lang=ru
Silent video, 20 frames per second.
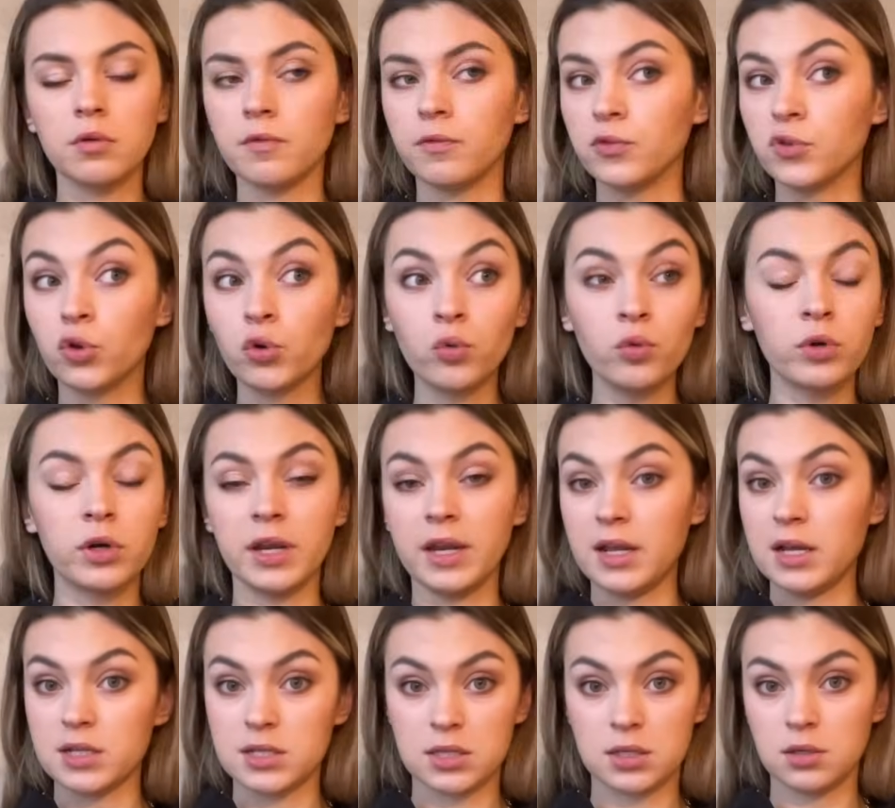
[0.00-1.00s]
вдруг
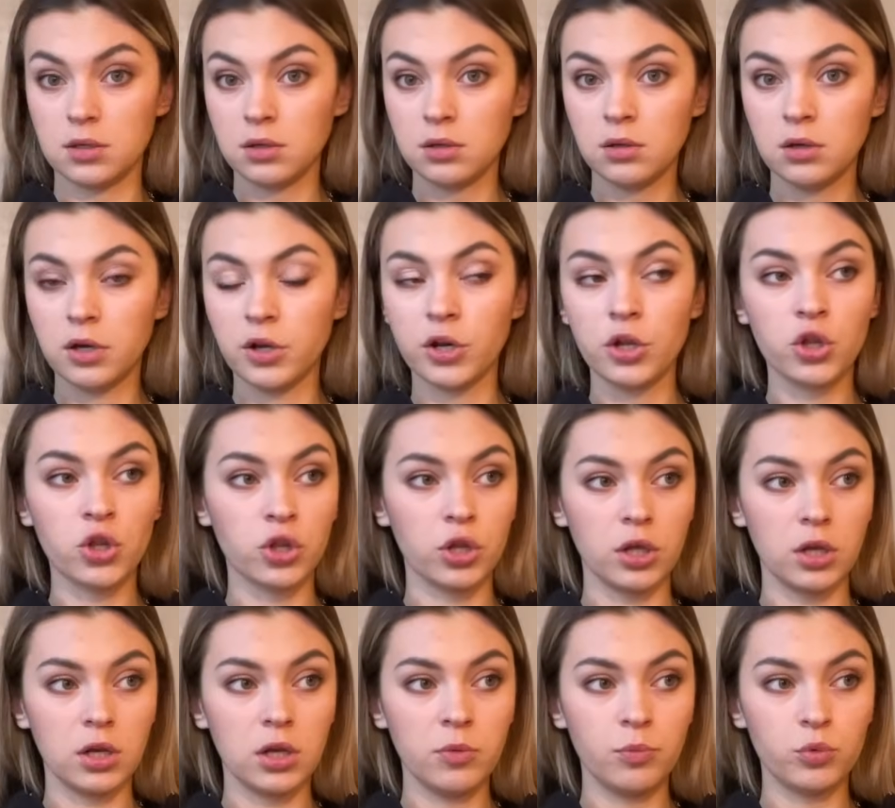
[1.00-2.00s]
резко
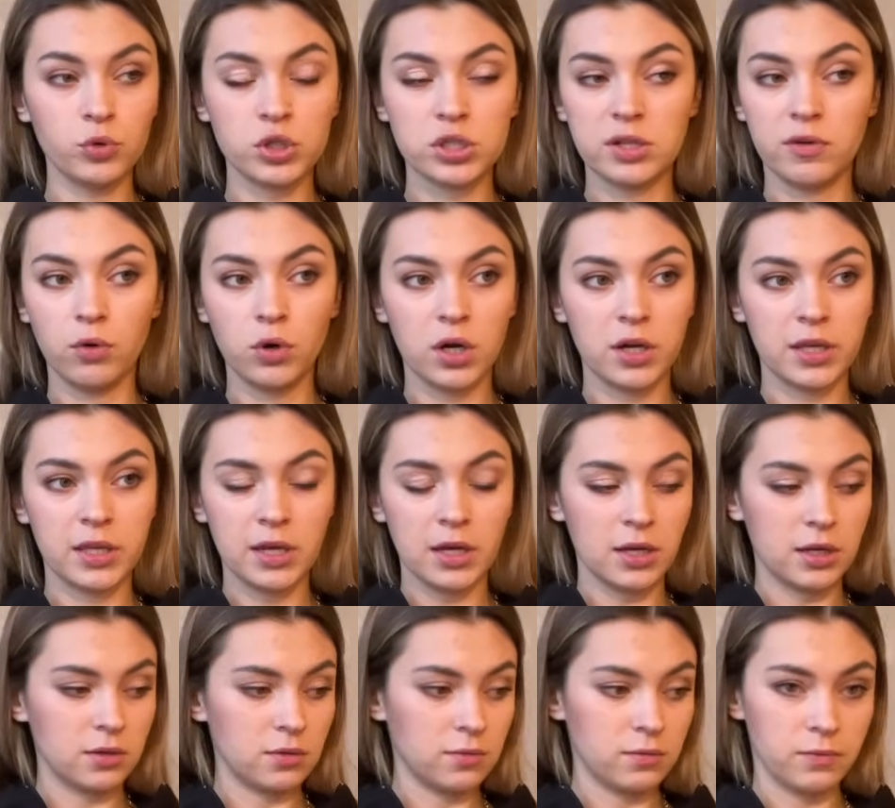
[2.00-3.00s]
решили, после того, как
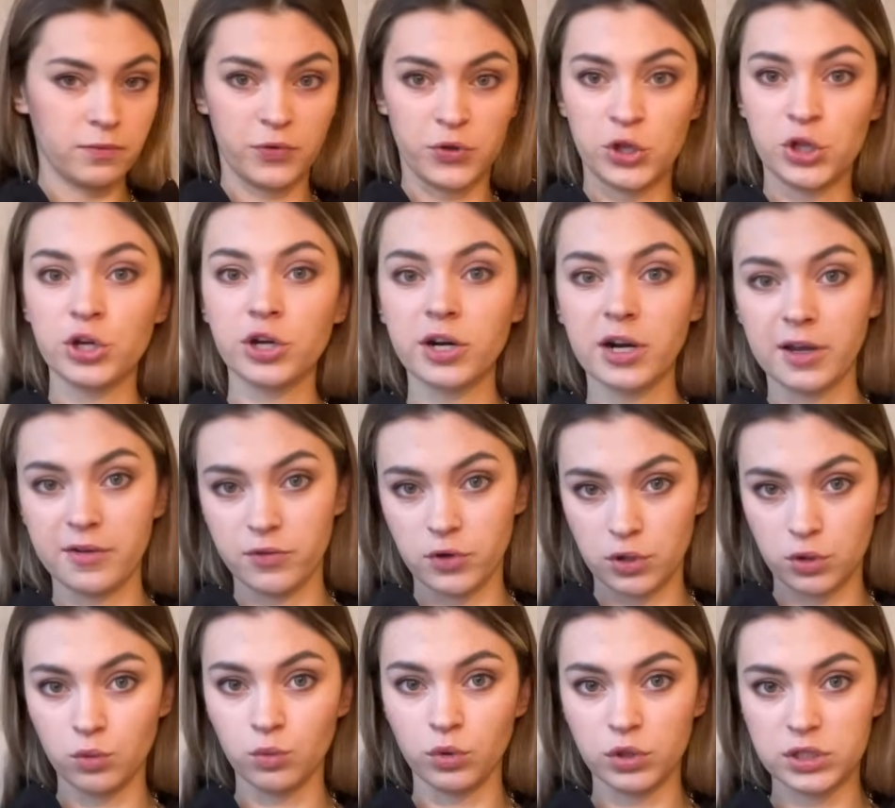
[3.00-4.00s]
я вчера
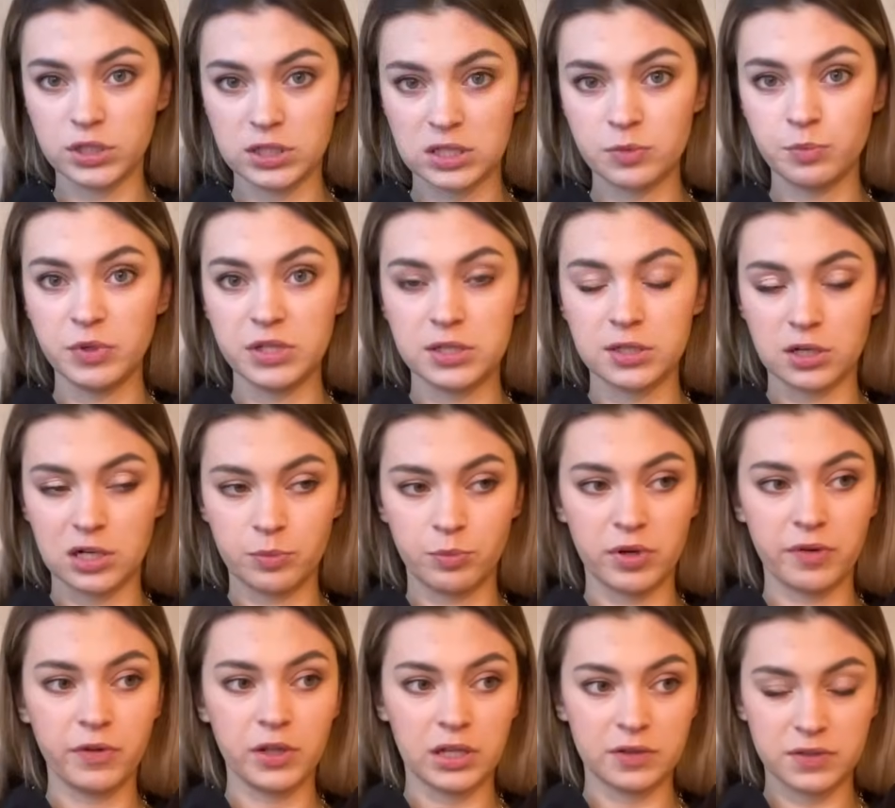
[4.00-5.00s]
вернулась из Питера и
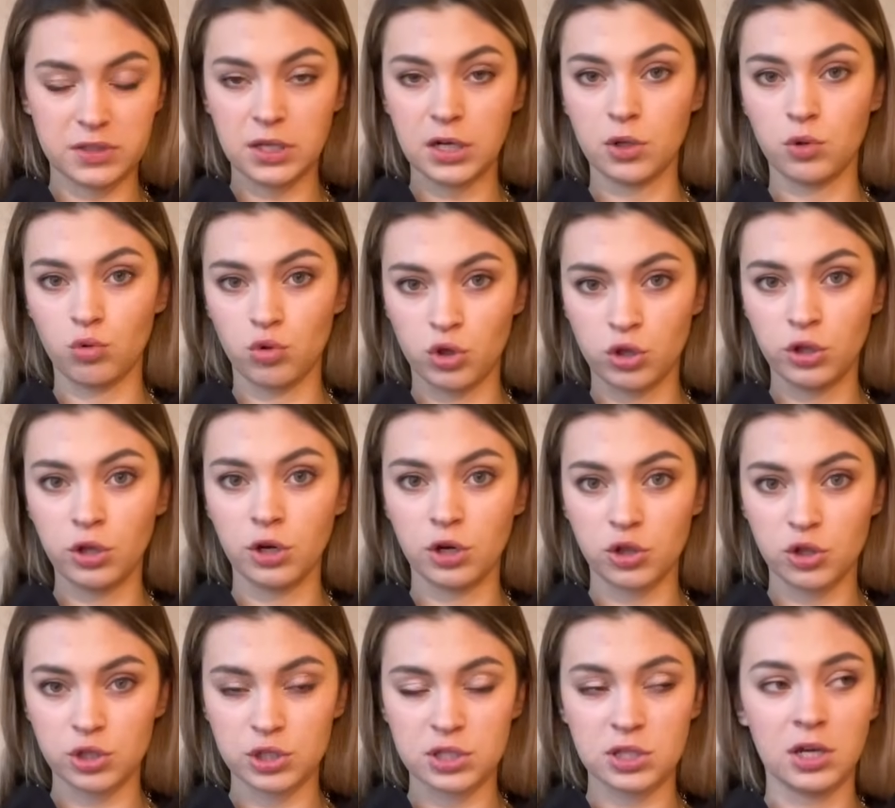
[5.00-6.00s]
провела встречу
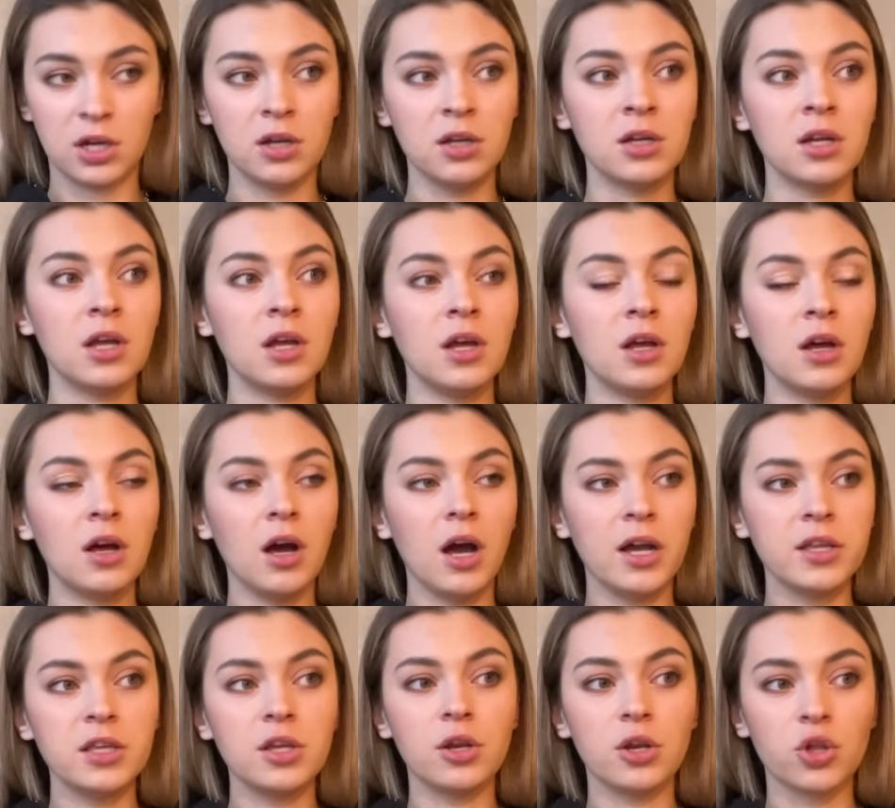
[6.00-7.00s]
4 часа,
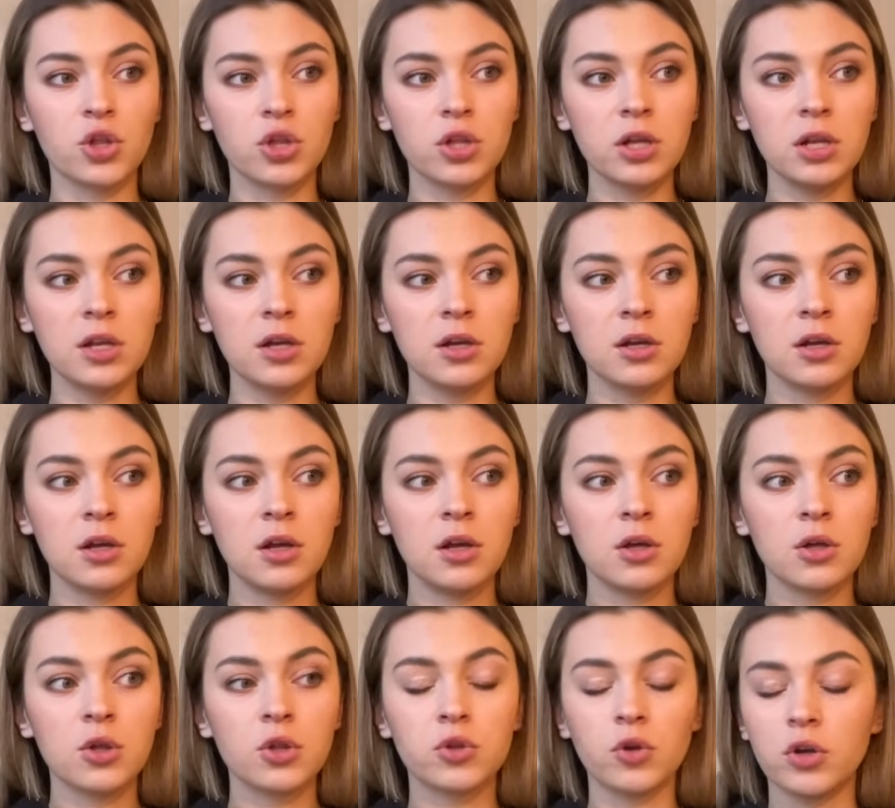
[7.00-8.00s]
они решили,
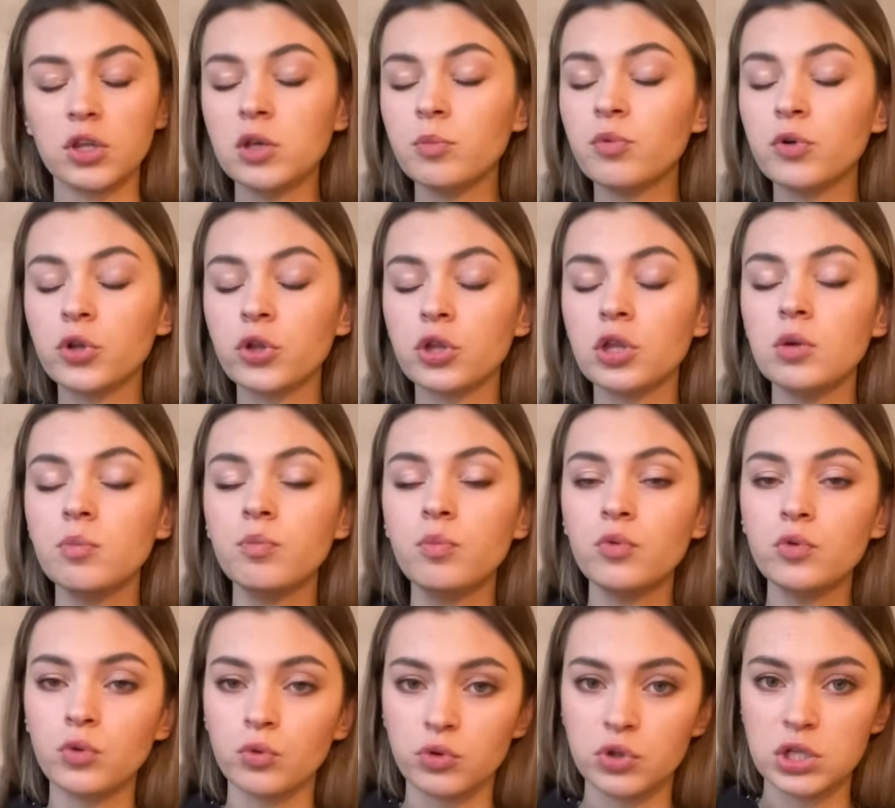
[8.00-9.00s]
что они больше не
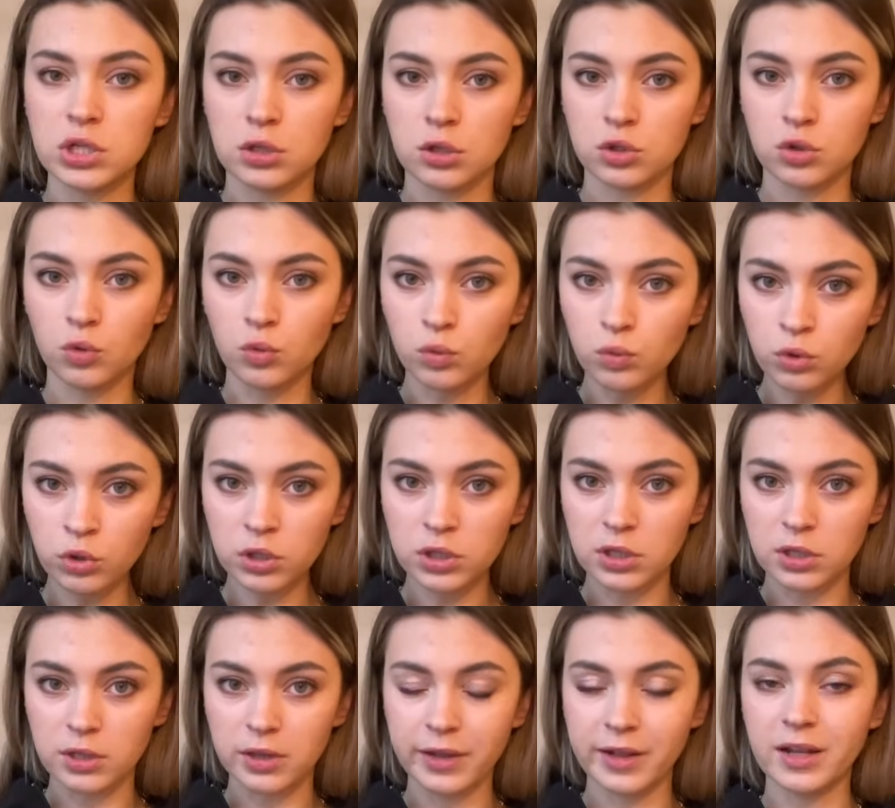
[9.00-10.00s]
будут делать
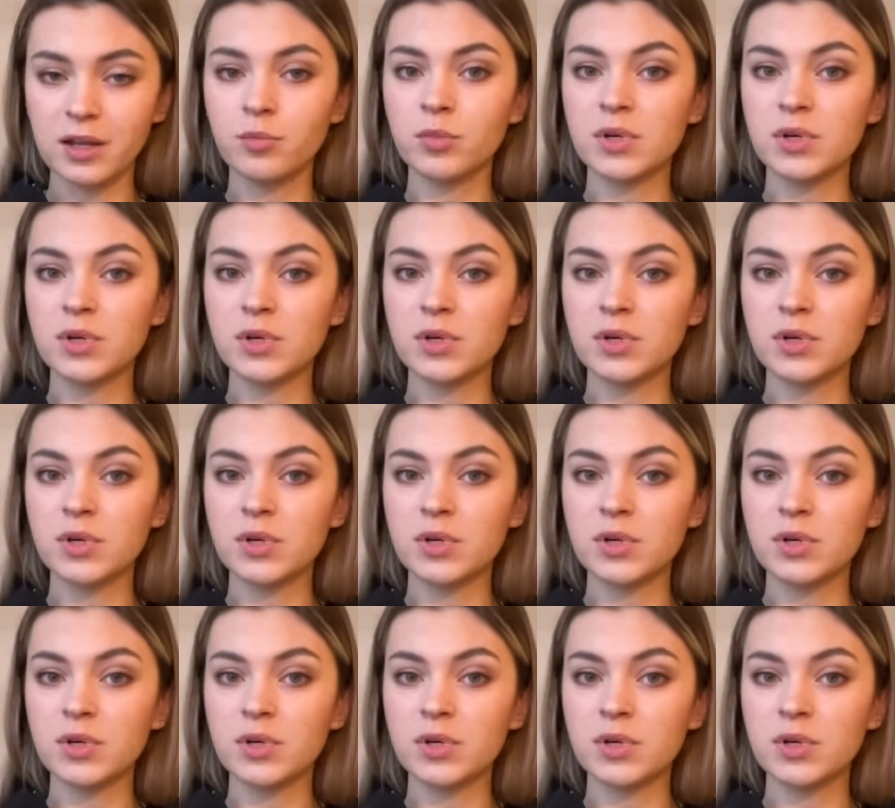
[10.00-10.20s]
кухни для